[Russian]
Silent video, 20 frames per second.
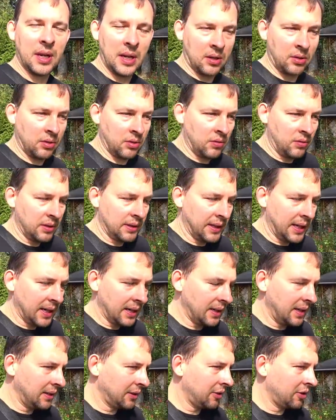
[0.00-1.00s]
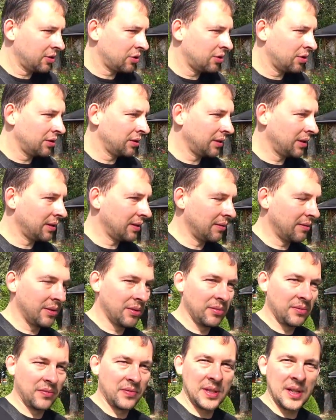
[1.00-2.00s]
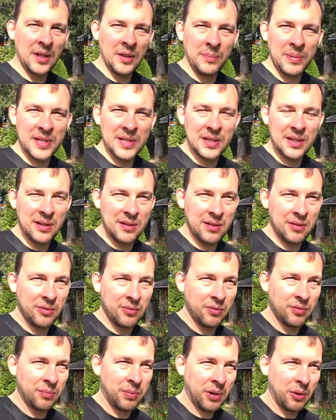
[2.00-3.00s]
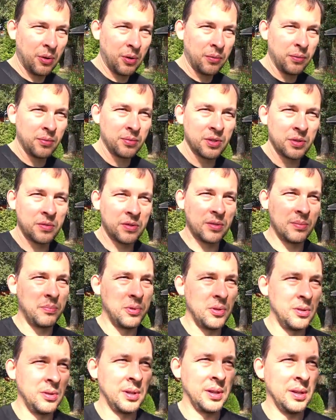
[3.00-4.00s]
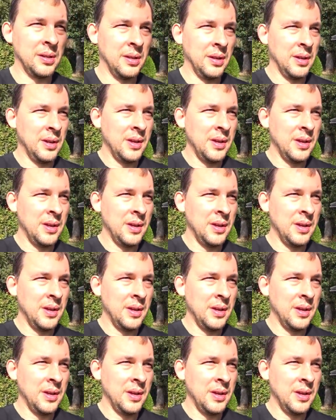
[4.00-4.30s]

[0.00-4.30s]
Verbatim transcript: Я говорю, ну вот так нет решетки, говорю, взял последнюю упаковку с полки.